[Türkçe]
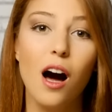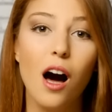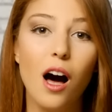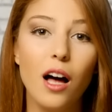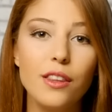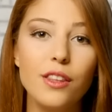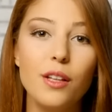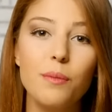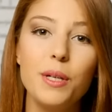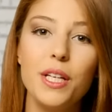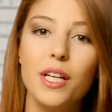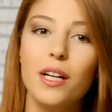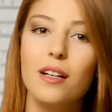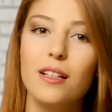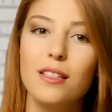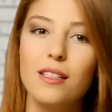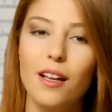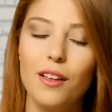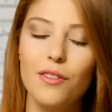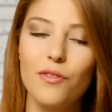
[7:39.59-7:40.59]
anlamı
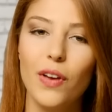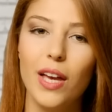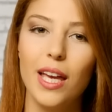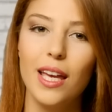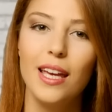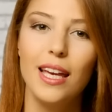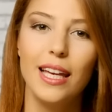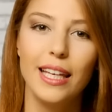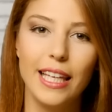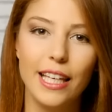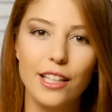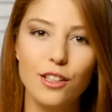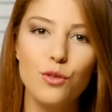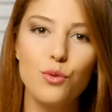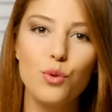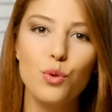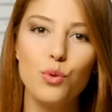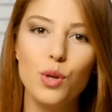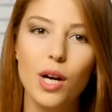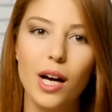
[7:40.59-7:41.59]
yaratan ve kendi
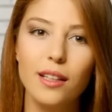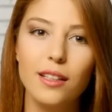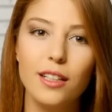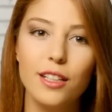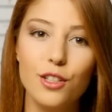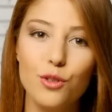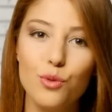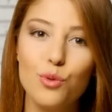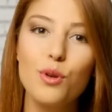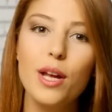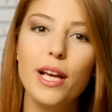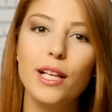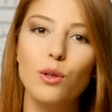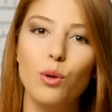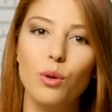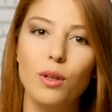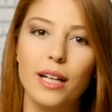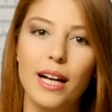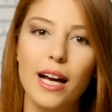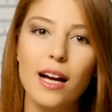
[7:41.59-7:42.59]
dünyalarını sürekli
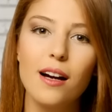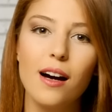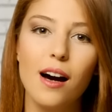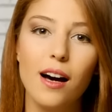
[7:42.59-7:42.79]
olarak